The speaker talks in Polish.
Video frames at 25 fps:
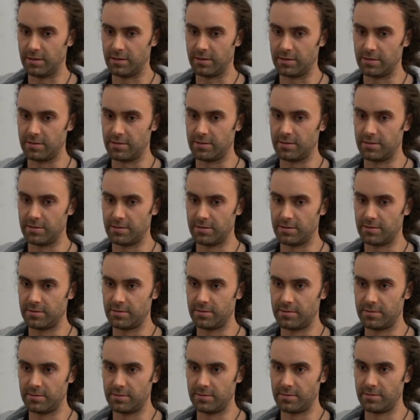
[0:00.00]

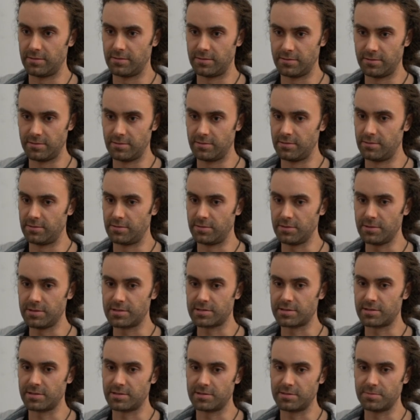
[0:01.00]
e, to
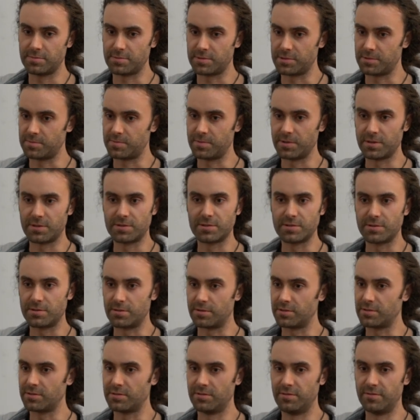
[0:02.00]
niestety przez pierwszy
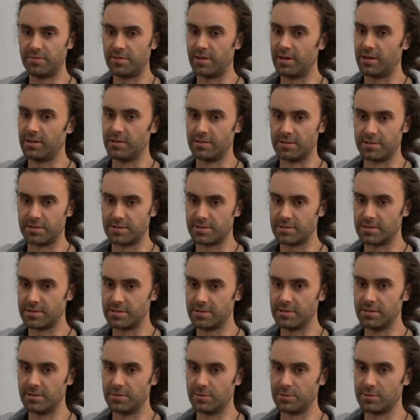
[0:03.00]
rok, dwa,
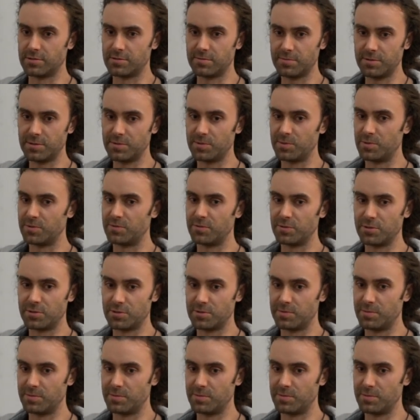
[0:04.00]
trzy, to co będziemy tworzyć